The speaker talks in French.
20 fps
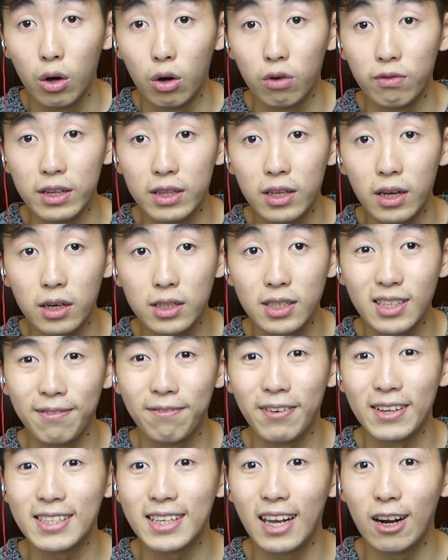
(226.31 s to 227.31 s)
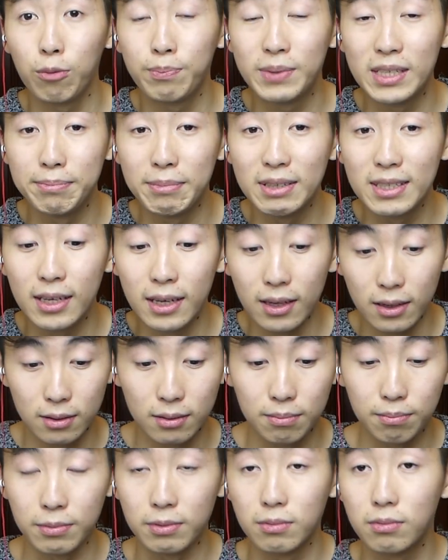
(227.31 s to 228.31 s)
on va dire que c'est facile à optimiser,
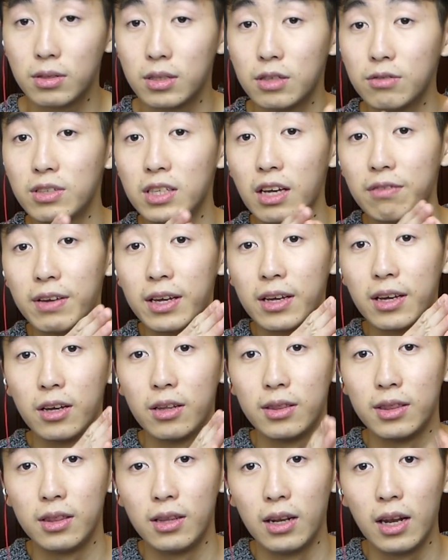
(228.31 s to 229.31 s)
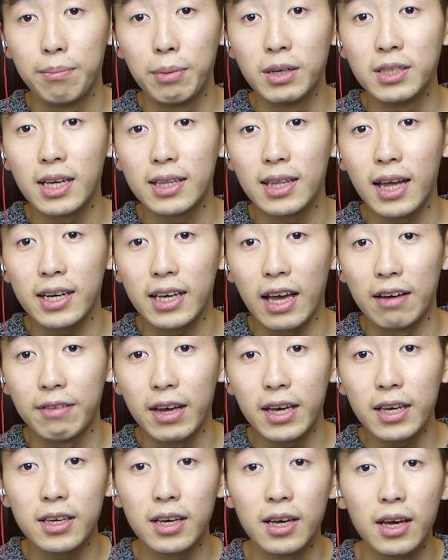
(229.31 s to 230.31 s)
si vous avez les bonnes attaques
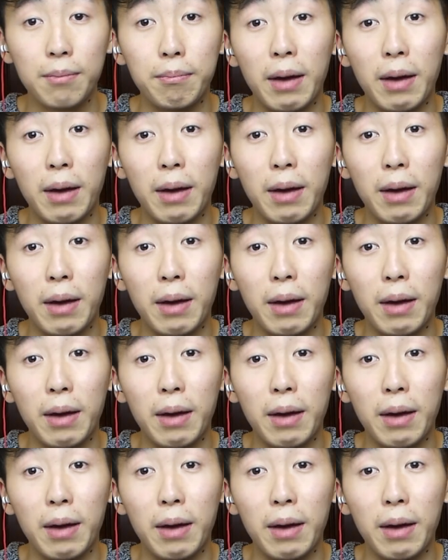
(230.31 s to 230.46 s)
avec,